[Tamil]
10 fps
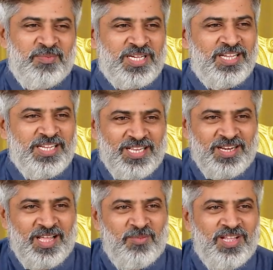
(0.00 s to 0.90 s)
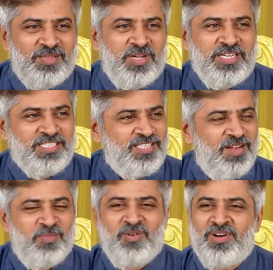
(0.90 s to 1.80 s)
மெக்கானிக்கல் லேபில் அந்த மாதிரி
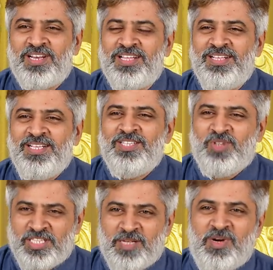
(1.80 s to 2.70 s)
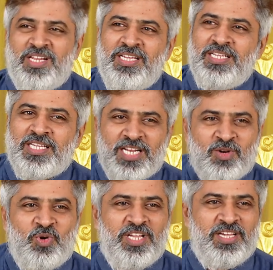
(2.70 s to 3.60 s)
டெஸ்ட்லாம் பண்ணுவாங்கல்ல ஸோ அந்த மாதிரி
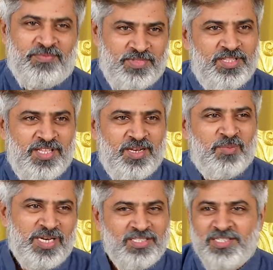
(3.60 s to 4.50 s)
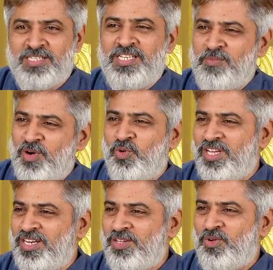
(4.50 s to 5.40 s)
எனக்குள்ளேயே என்ன மனசுன்றது நம்ம
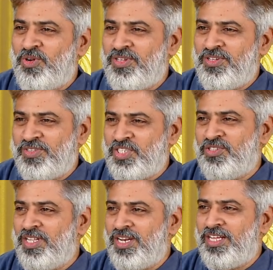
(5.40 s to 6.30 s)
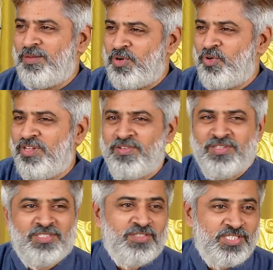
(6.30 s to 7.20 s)
கூடயே இருக்கிற ஒரு விஷயம் தான் இல்லையா நம்ம கூட
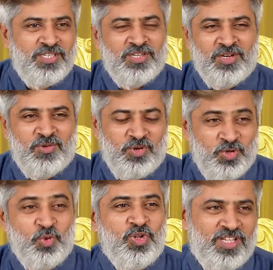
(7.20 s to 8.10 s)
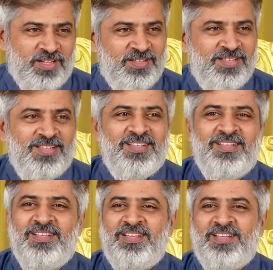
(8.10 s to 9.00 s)
இருக்க விஷயம் இருக்கிற ஒரு டூல் தான்
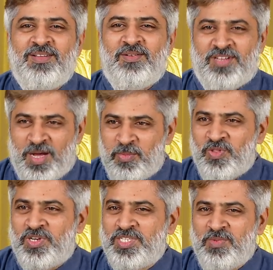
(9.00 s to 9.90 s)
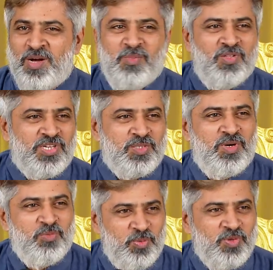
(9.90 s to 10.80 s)
நாற்பது வருஷமாக ஐம்பது
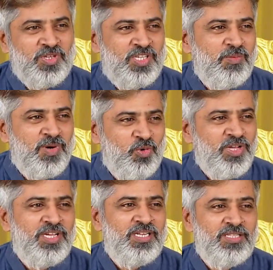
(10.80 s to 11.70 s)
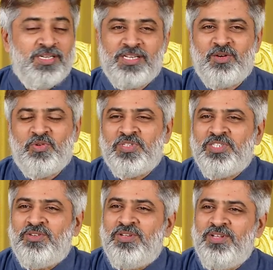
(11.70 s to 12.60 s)
வருஷமாக முப்பது வருஷம் நம்ம கூடயே இருந்துகிட்டு இருக்கிற ஒரு
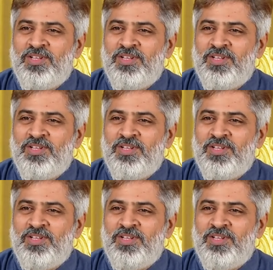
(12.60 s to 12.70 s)
விஷயம்